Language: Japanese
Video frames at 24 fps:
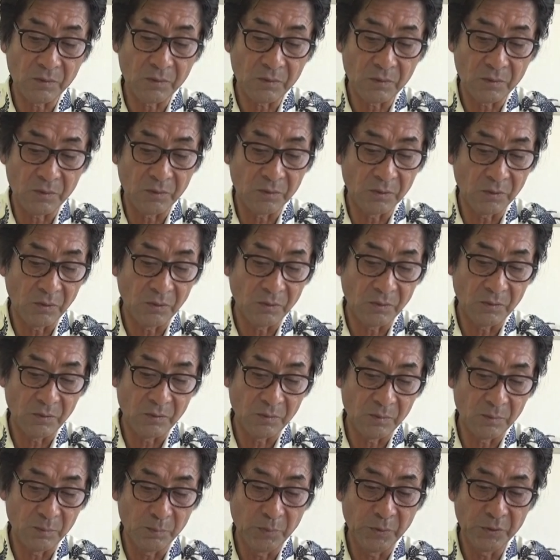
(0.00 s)
この
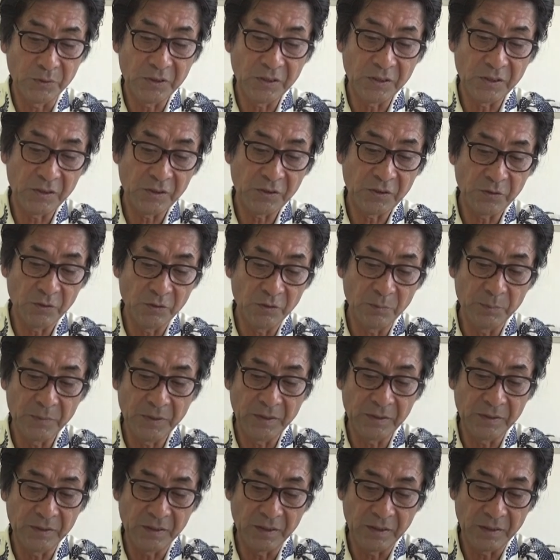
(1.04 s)
ボディ表
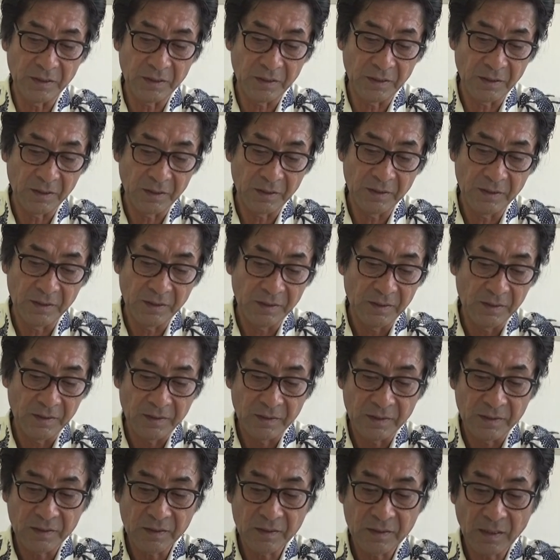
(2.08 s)
面に
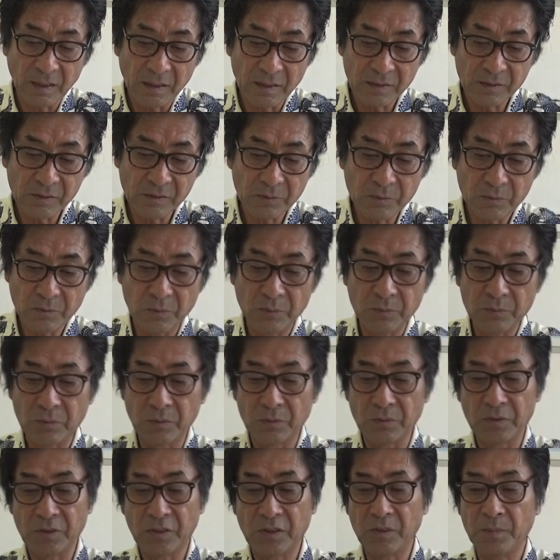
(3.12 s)

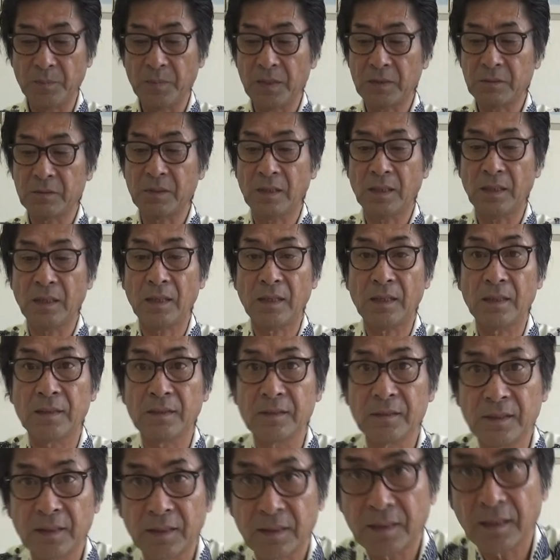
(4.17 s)
ガラスコートの皮膜が
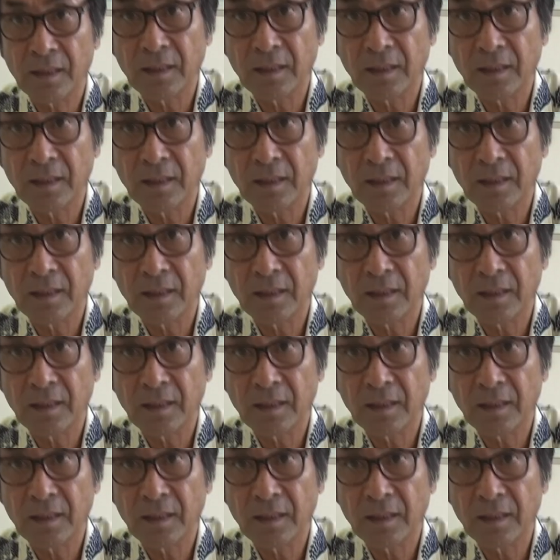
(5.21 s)
出来